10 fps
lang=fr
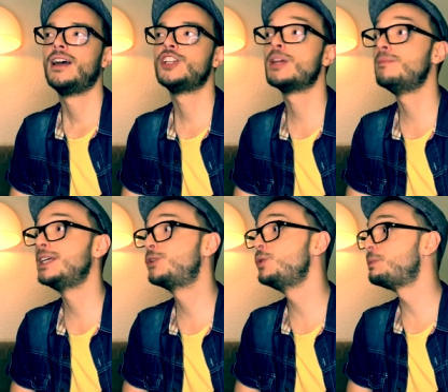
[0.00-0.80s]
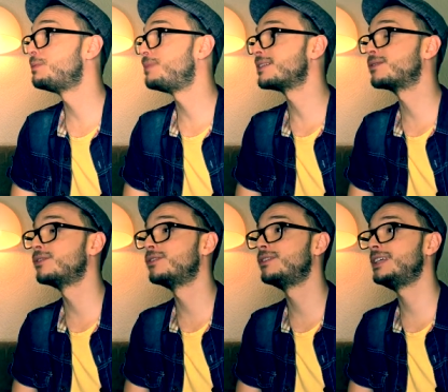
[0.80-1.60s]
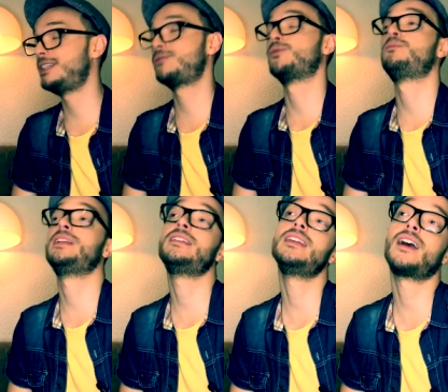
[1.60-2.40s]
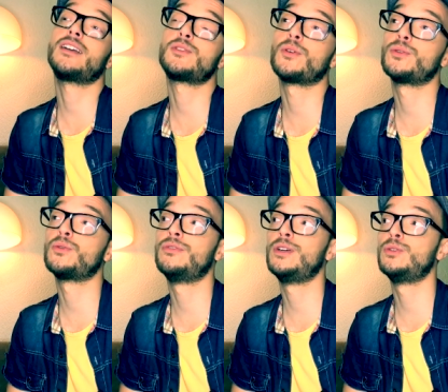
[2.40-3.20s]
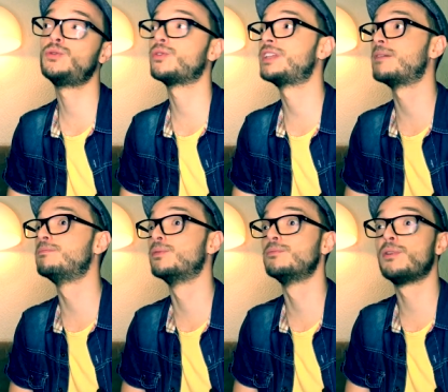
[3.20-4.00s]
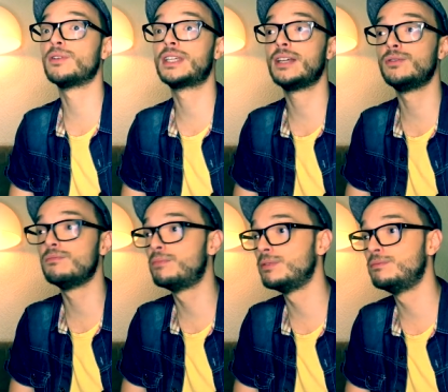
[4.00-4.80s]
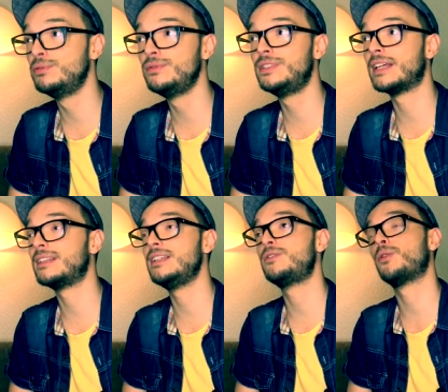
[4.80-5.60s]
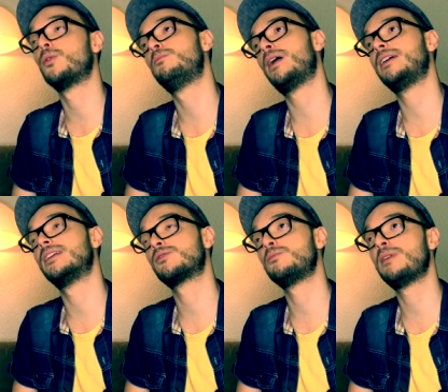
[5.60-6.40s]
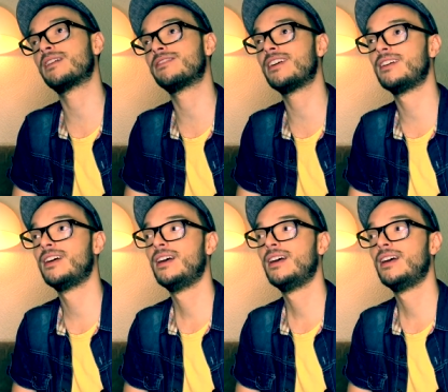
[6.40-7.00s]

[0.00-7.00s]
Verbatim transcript: J'aime les coupes parce qu'ils se font plaisir à se retrouver autour d'un bon banquet, d'une bonne bouffe, d'un délicieux repas et d'un super vin.